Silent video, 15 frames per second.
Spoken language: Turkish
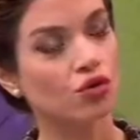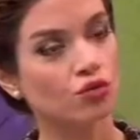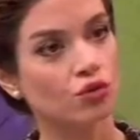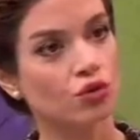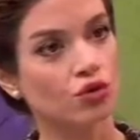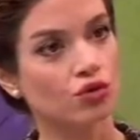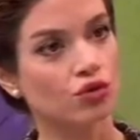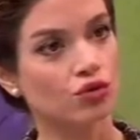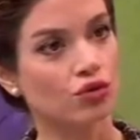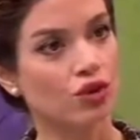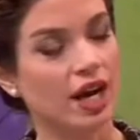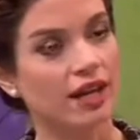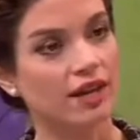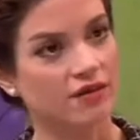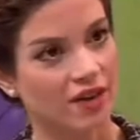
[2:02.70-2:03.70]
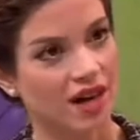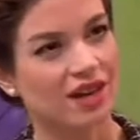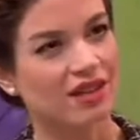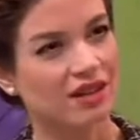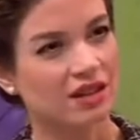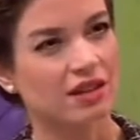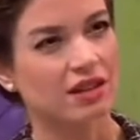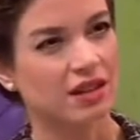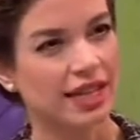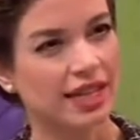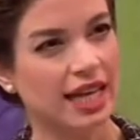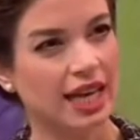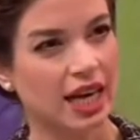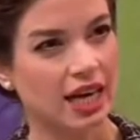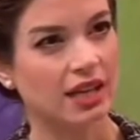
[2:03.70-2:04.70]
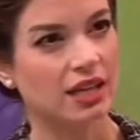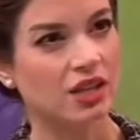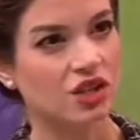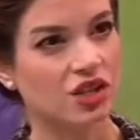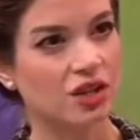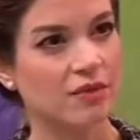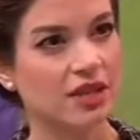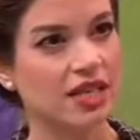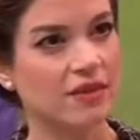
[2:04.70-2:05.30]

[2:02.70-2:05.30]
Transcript: mu olur? Yani farklı Tabii. karıştırabilir